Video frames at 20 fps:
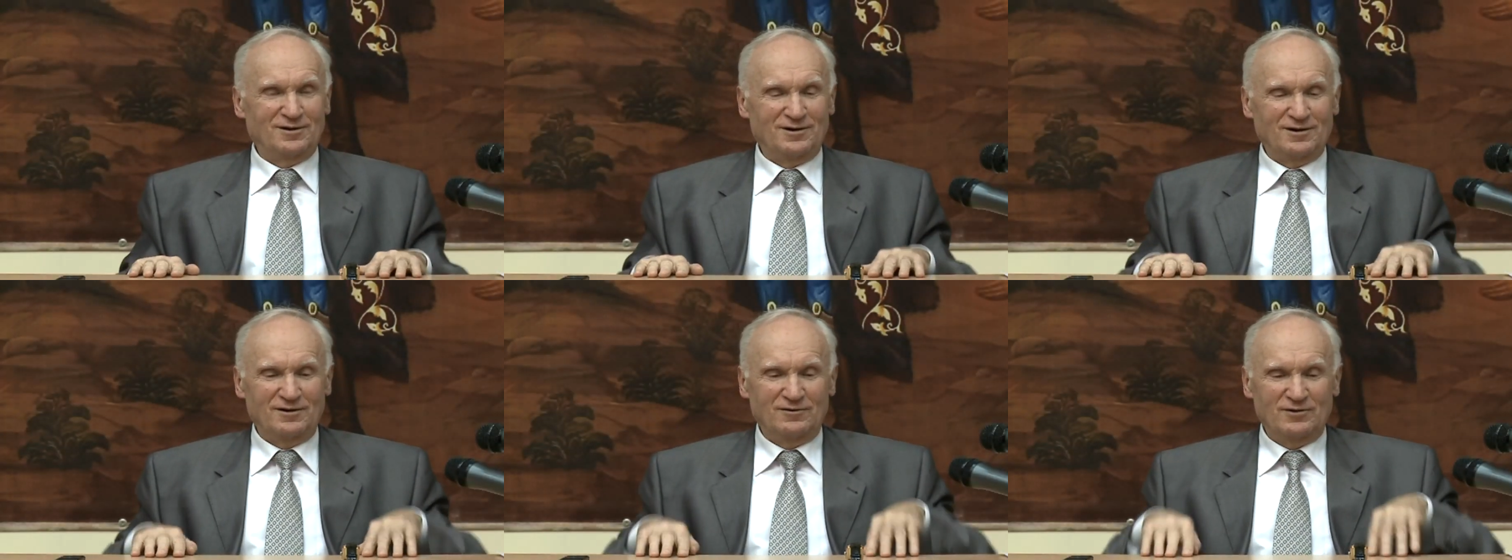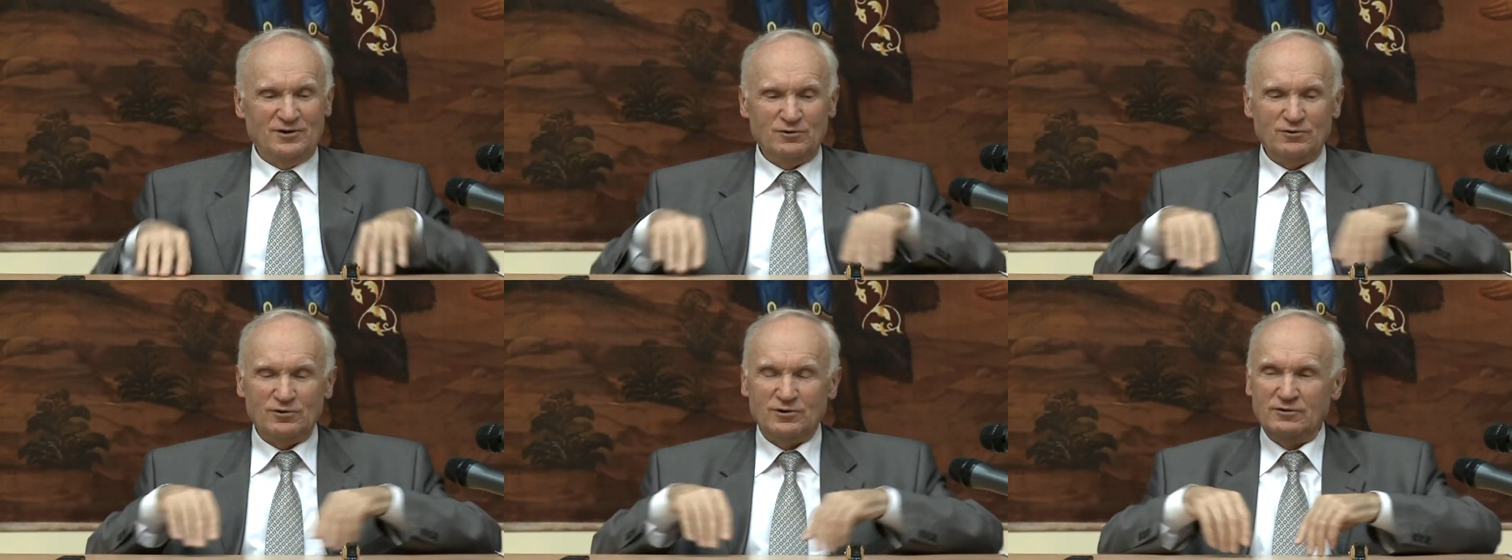
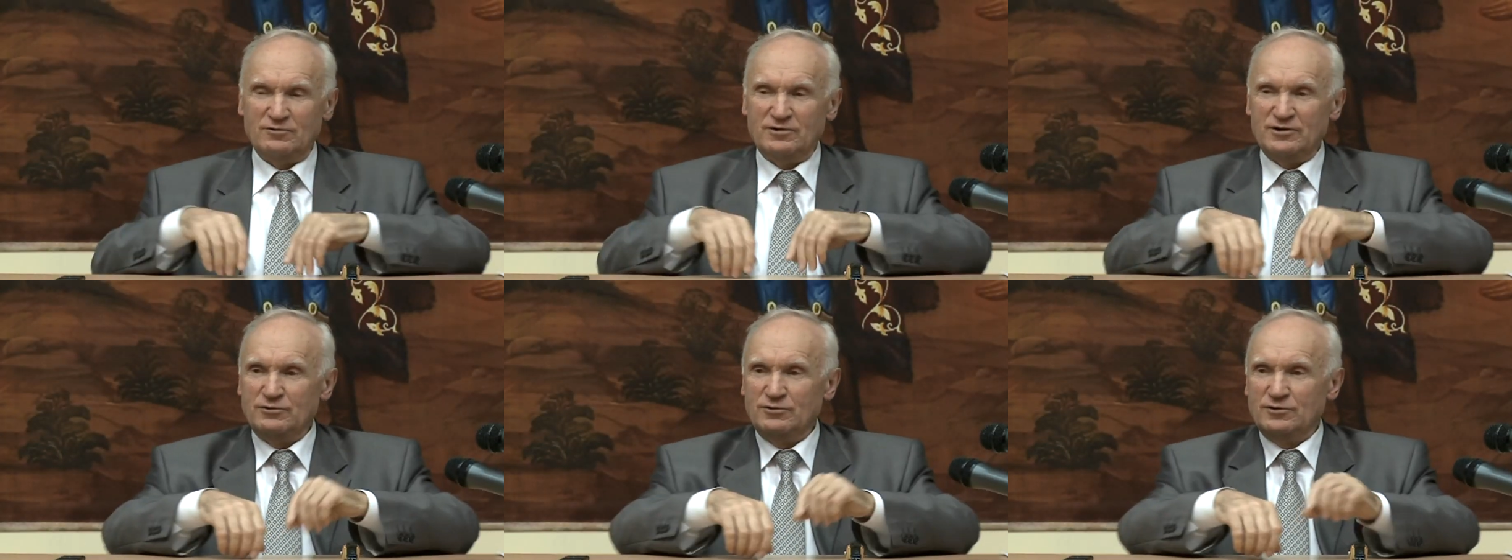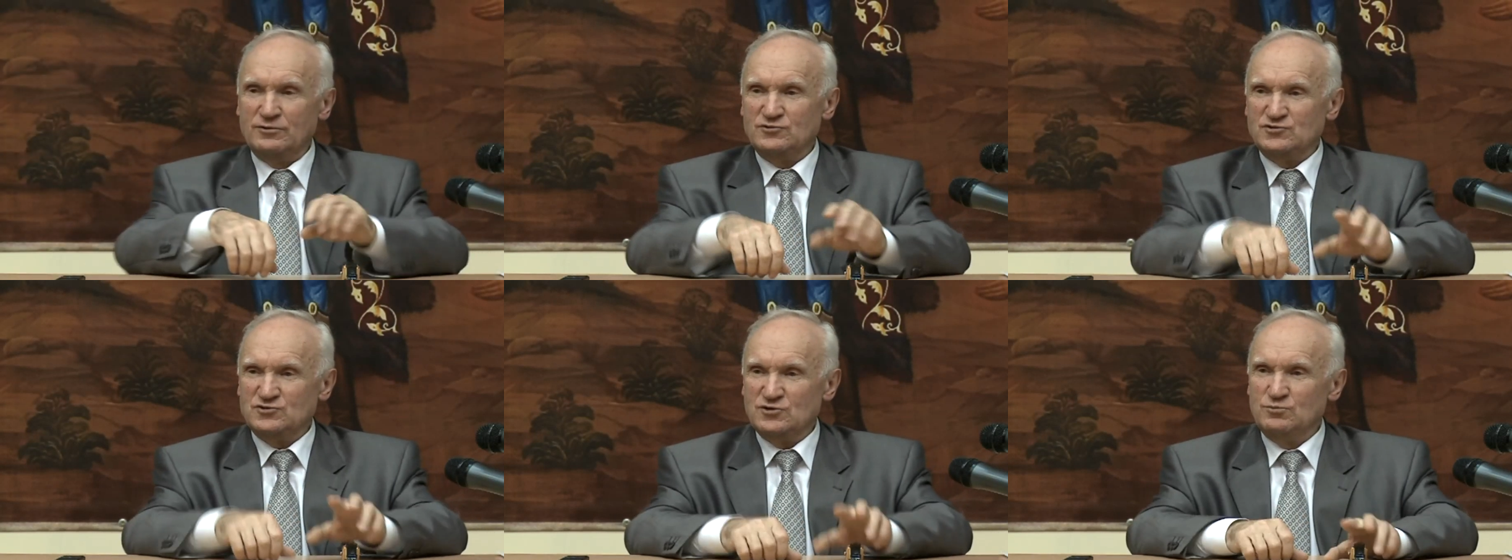Говорю, говорю,
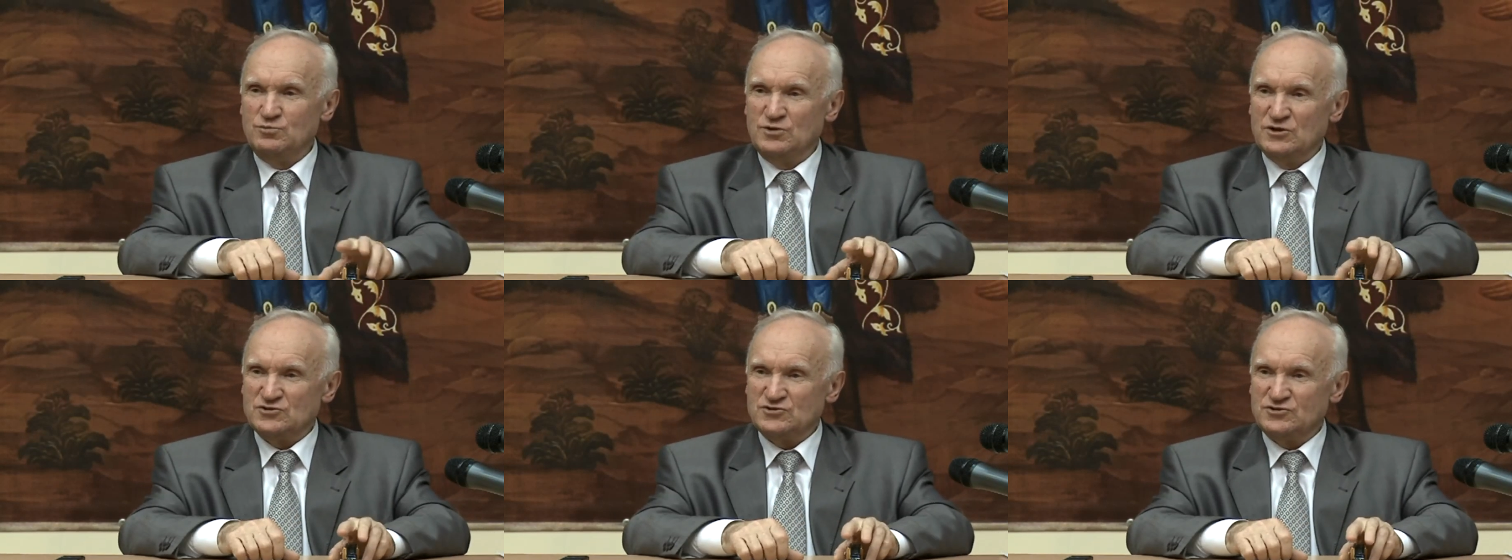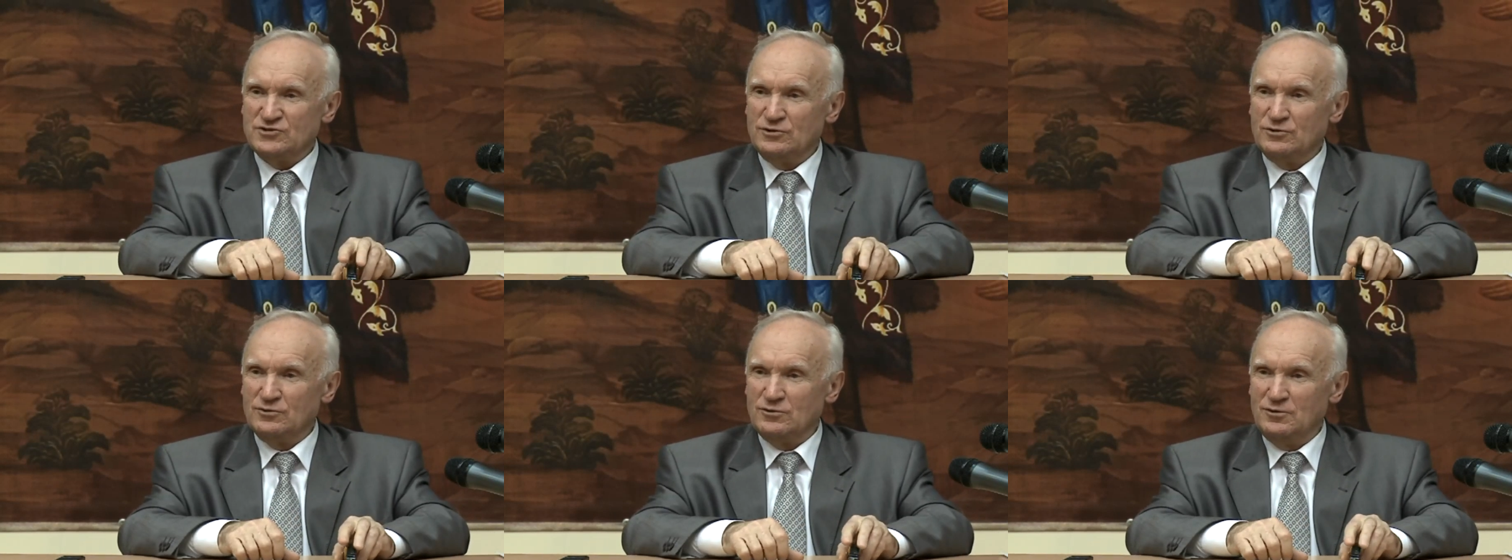и все без
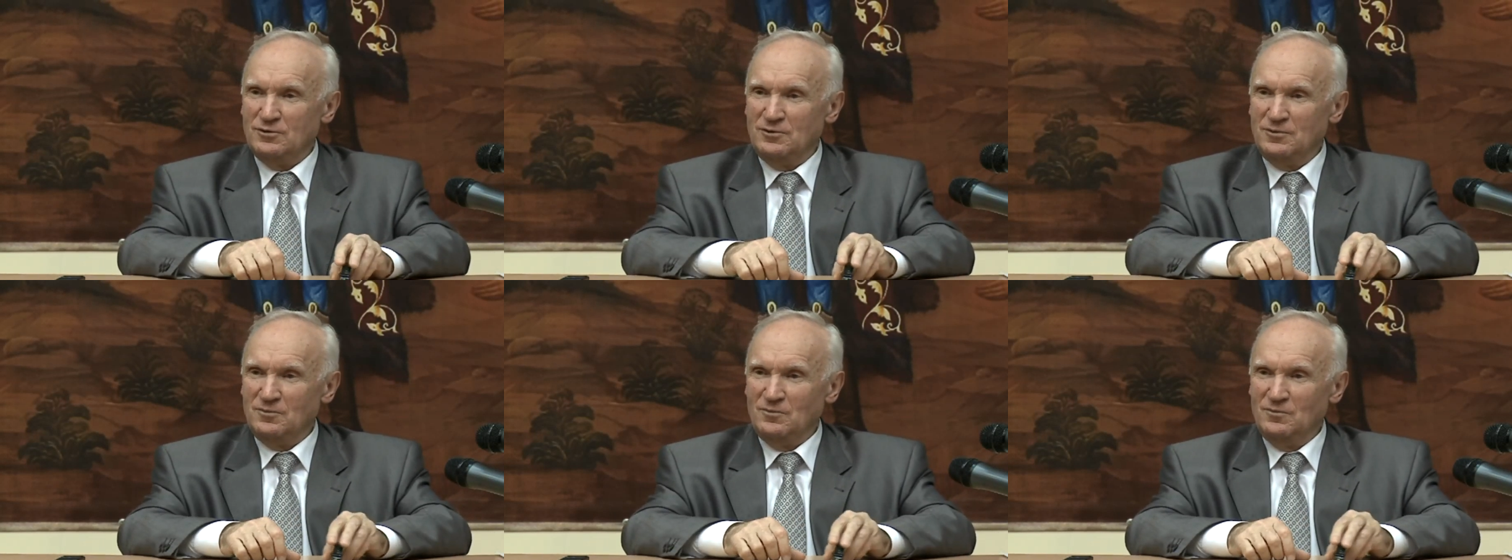толку.